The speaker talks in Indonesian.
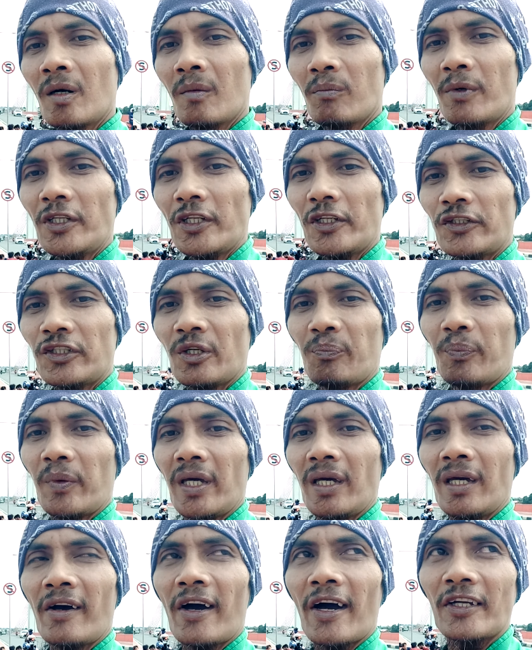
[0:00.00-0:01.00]

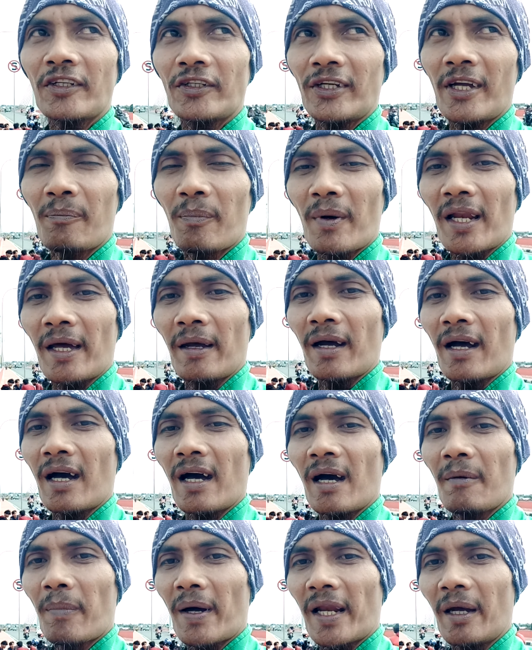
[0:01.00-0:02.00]
menyicipi khasnya Pale,
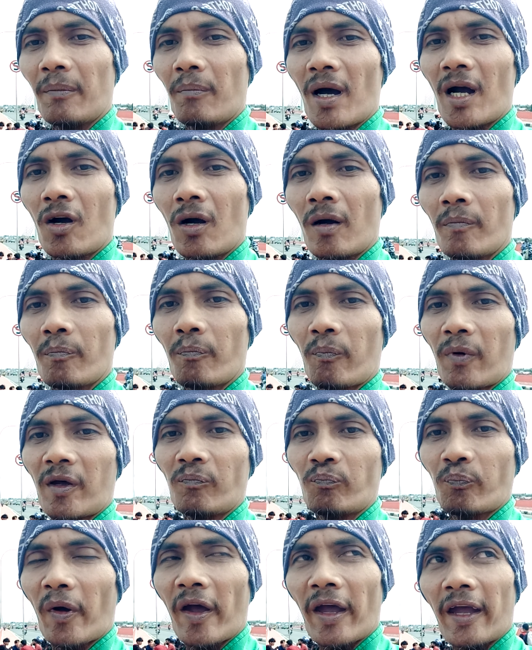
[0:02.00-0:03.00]
uh, Palembang
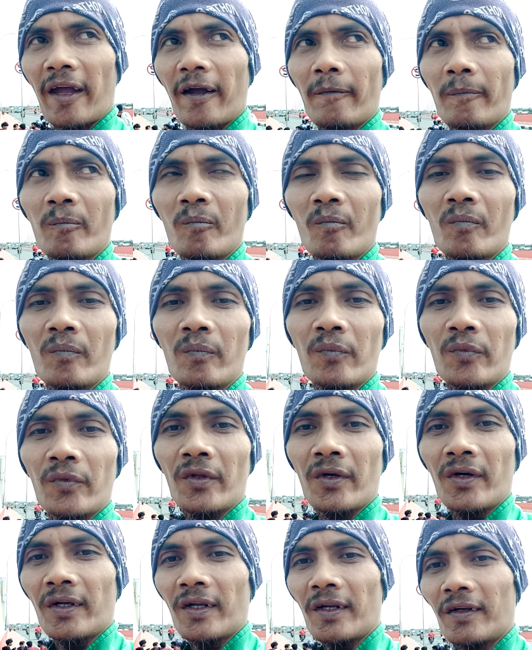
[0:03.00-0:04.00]
pempek,
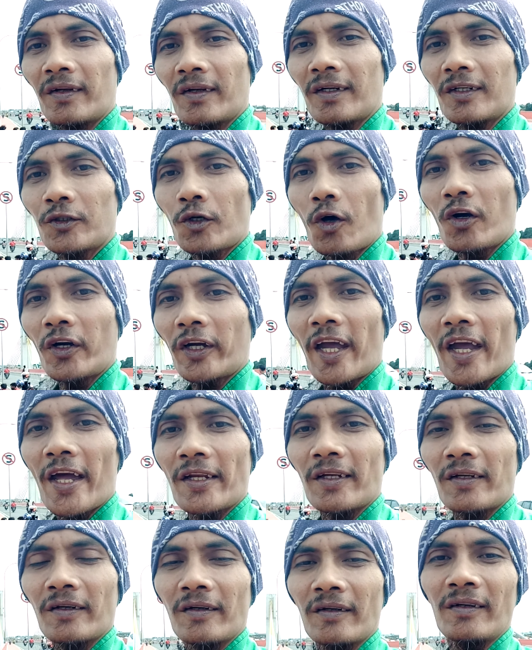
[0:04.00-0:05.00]
songket,
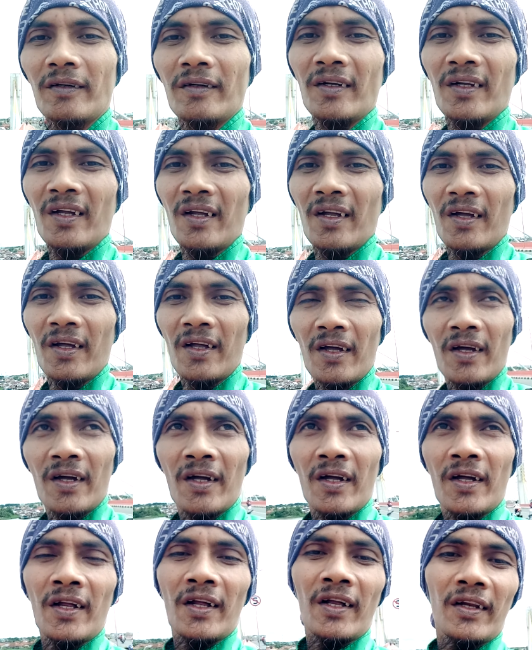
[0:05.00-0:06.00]

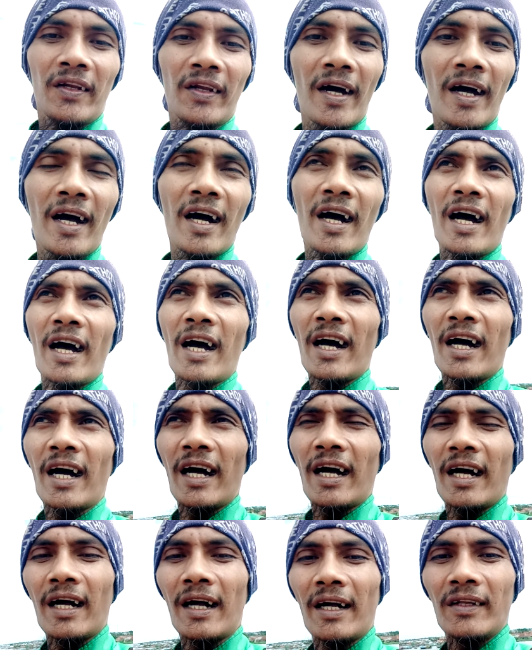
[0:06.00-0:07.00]

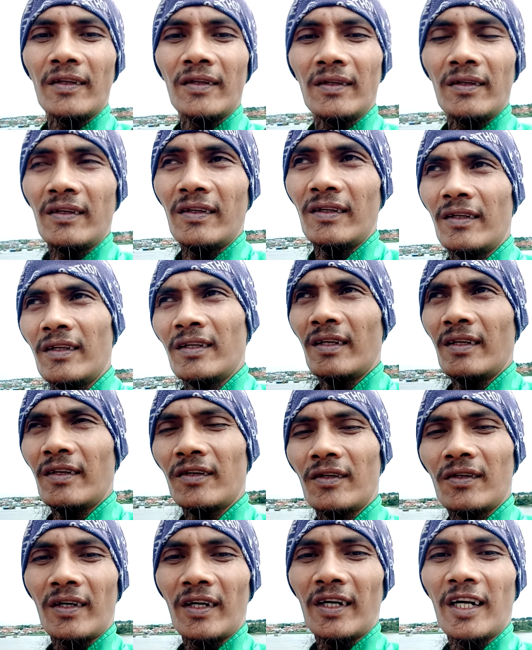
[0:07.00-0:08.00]
dan
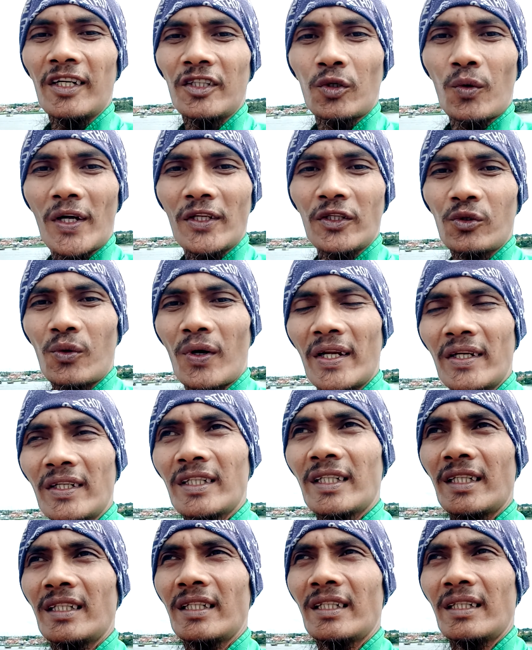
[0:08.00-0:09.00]
soan ah, sowan
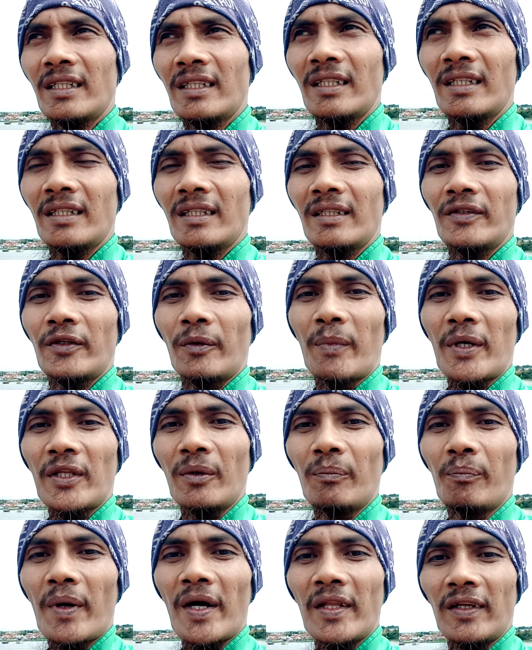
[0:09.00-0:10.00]
ke
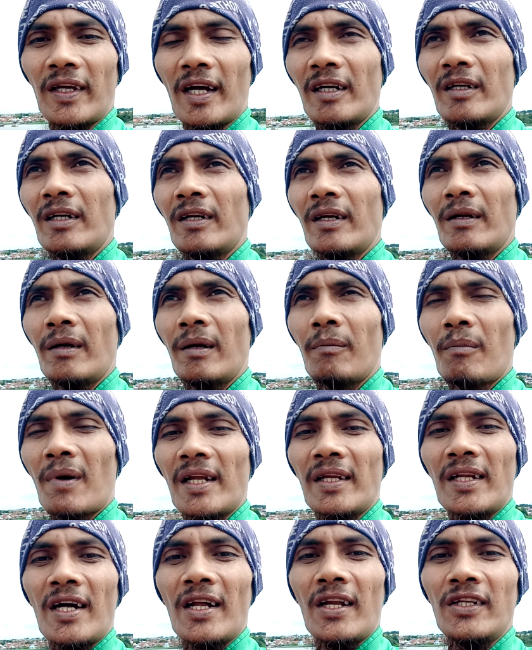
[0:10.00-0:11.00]
tempat-tempat yang
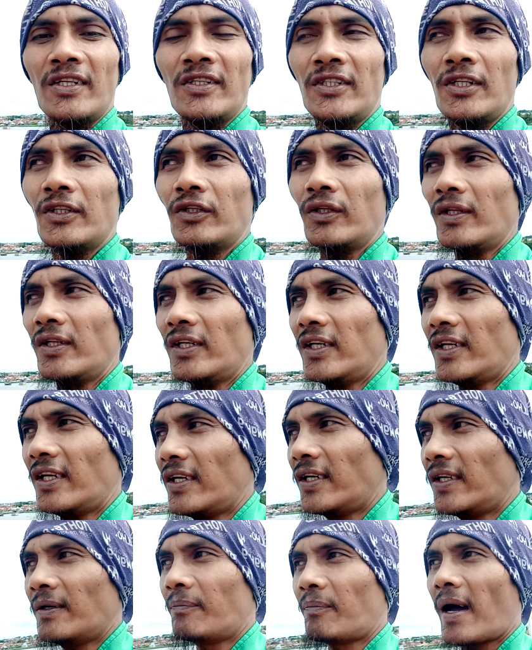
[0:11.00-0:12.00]
mana di
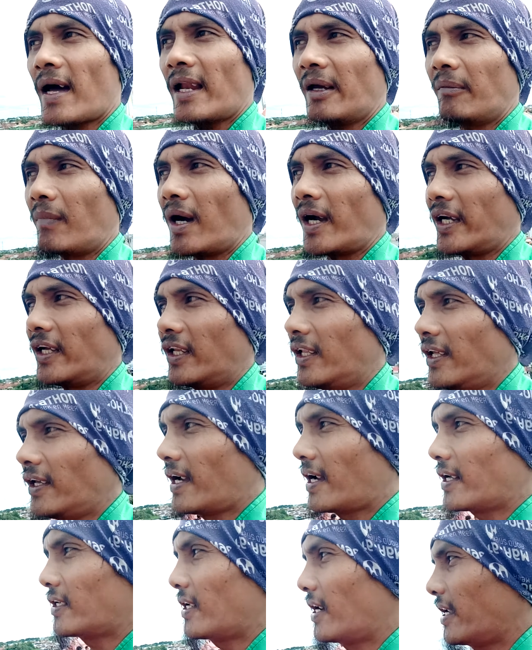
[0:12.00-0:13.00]
sini Palembang ini
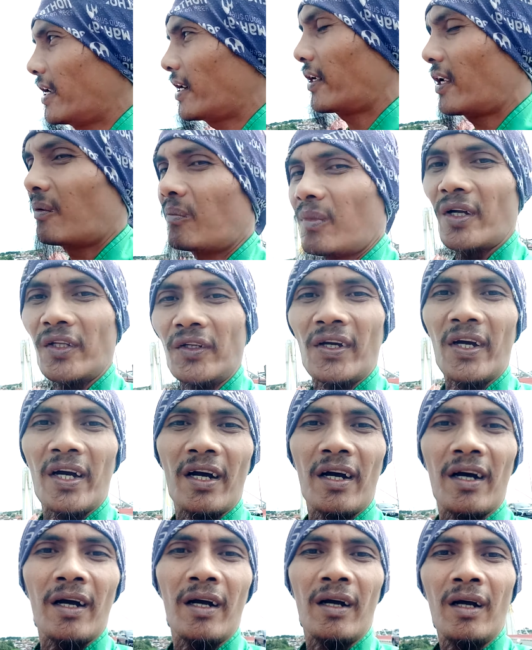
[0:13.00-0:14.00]
ada yang
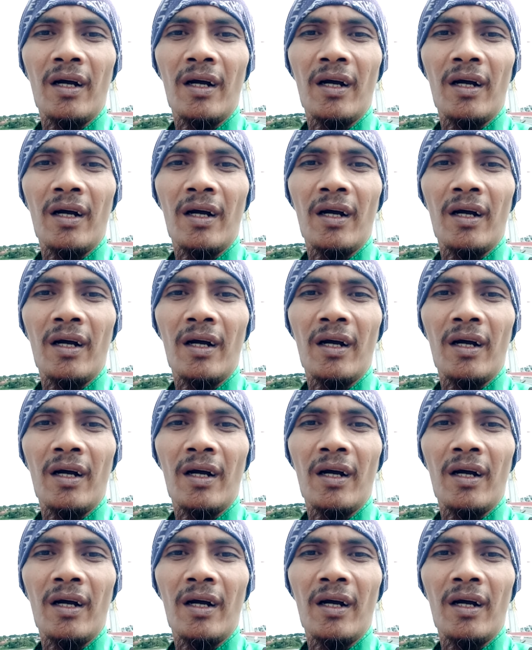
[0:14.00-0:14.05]
namanya